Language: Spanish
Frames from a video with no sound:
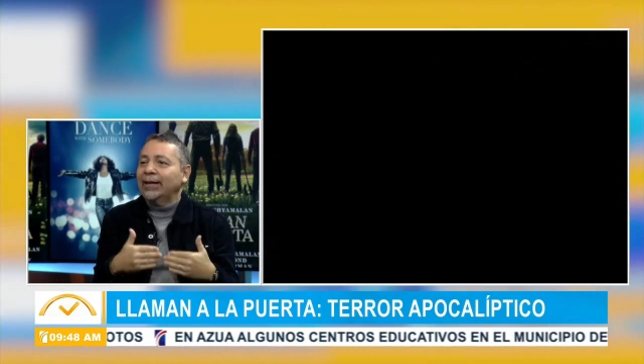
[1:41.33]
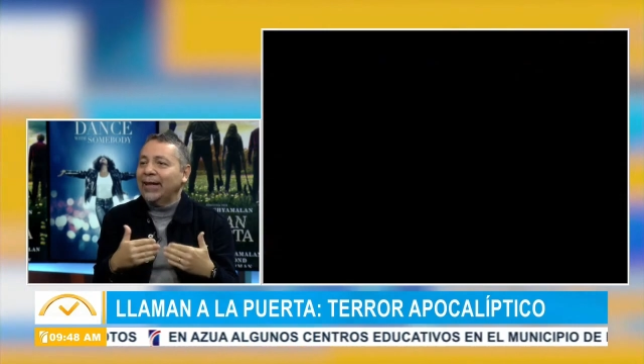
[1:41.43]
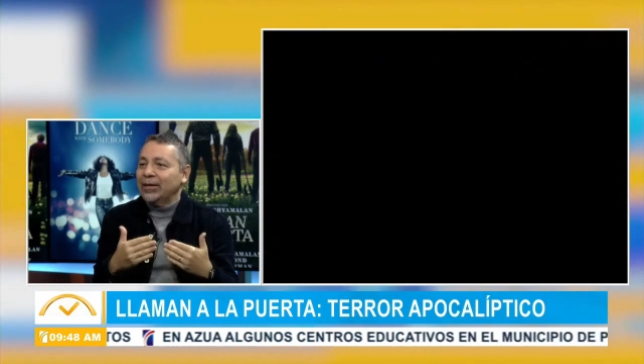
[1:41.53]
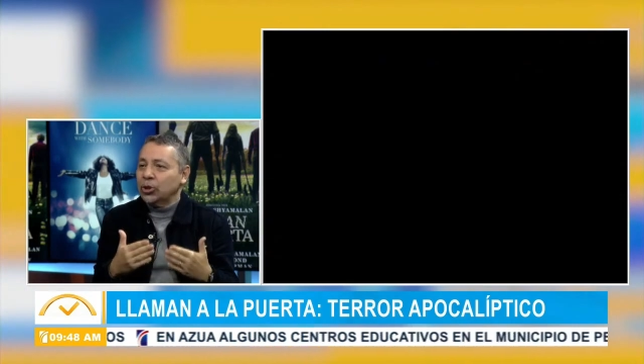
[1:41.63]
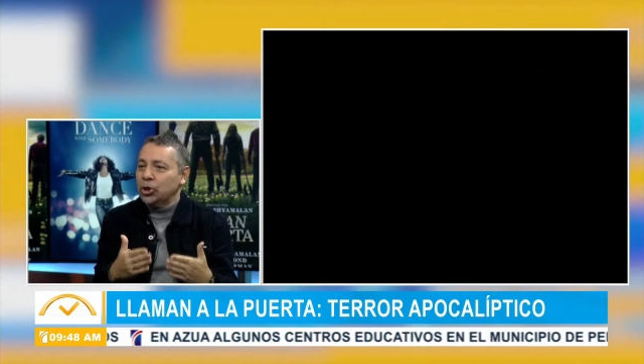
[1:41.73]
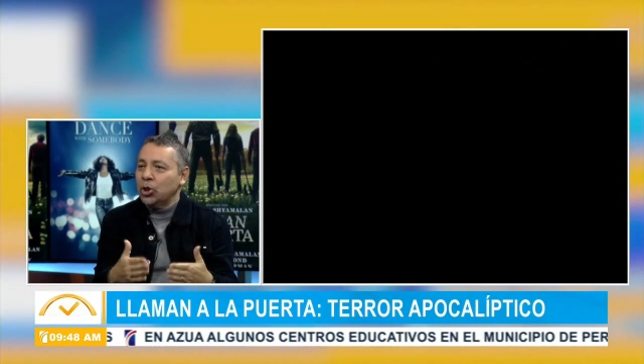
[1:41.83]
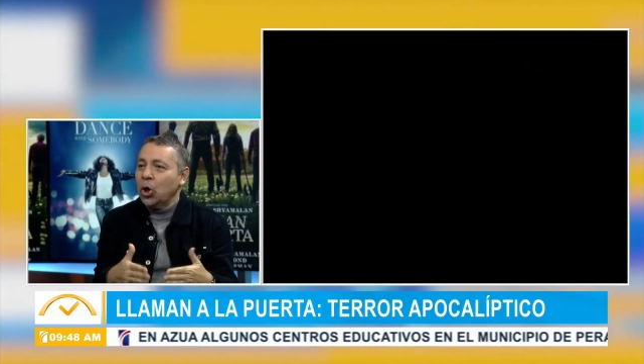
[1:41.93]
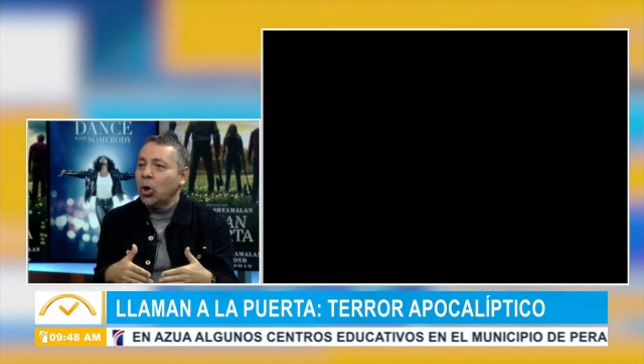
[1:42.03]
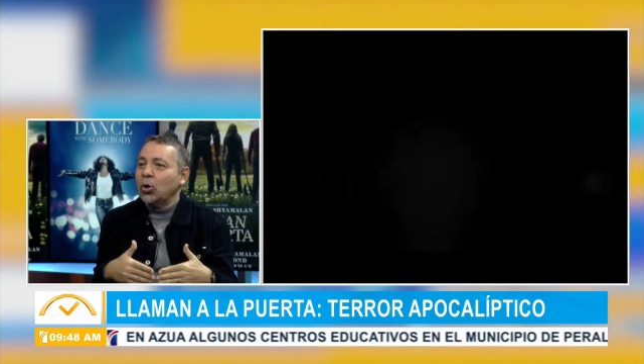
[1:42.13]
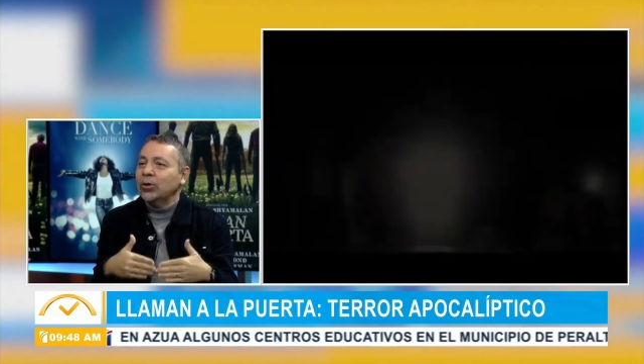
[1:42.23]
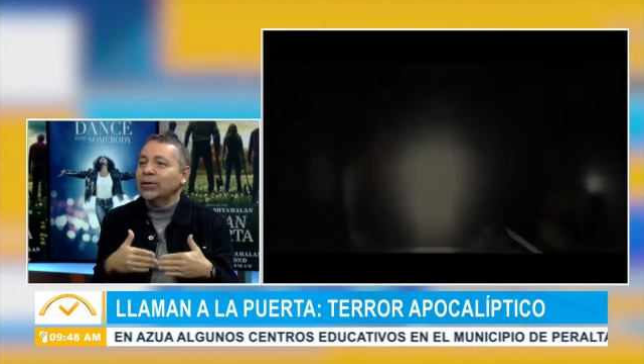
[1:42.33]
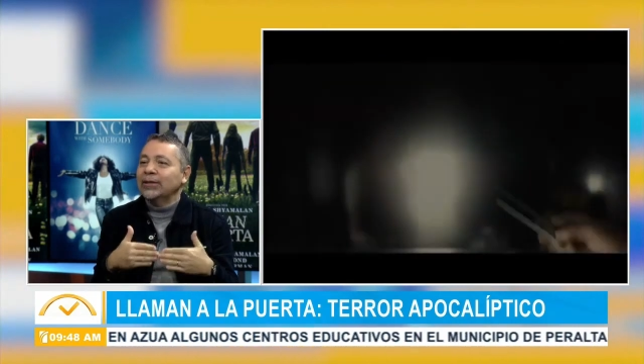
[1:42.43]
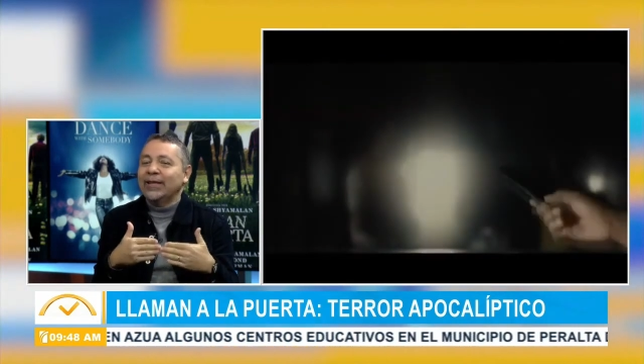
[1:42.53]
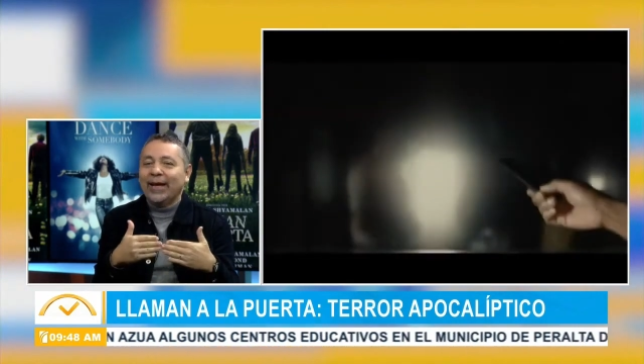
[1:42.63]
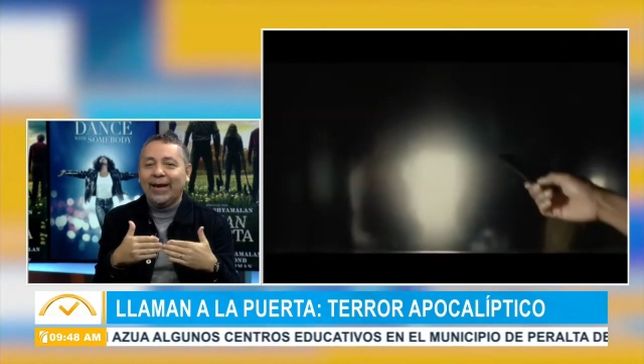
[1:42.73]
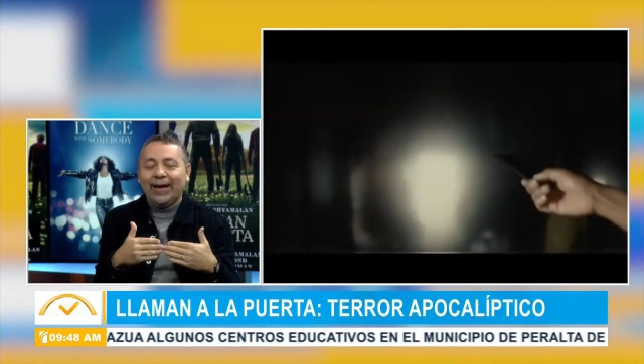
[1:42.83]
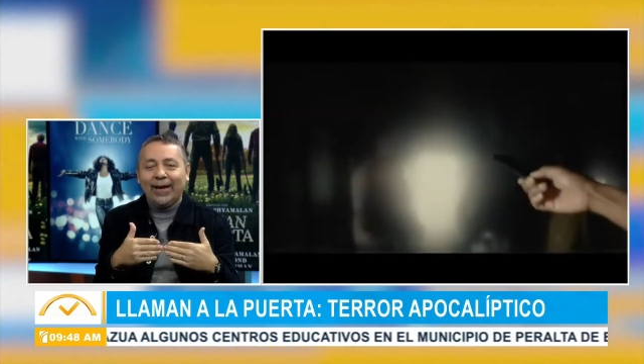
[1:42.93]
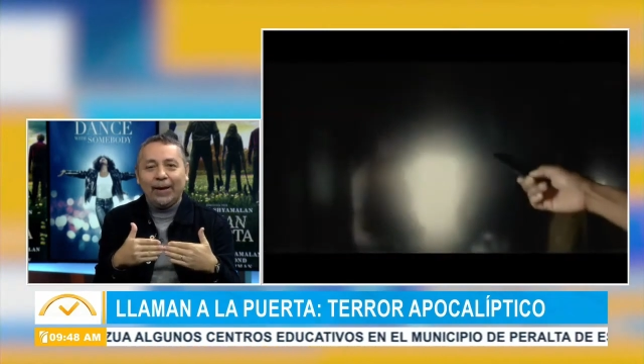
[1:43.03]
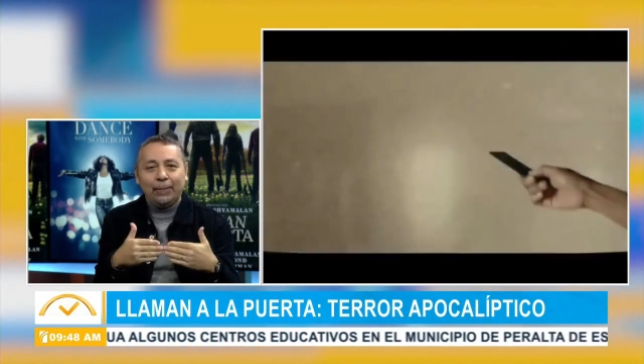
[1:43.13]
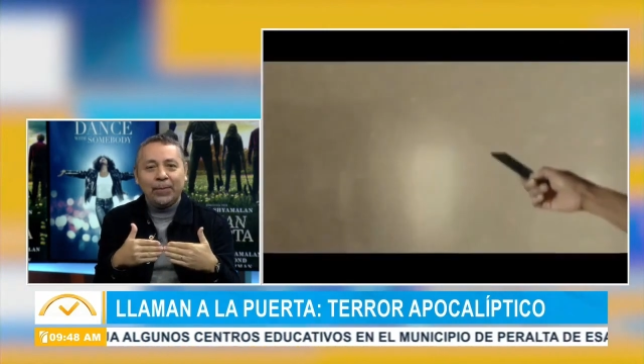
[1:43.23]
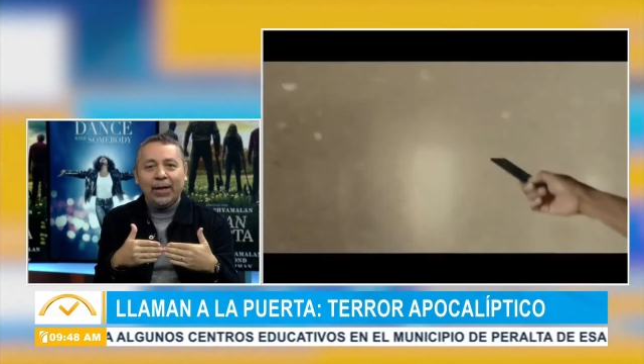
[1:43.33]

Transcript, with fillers: de tensión, de,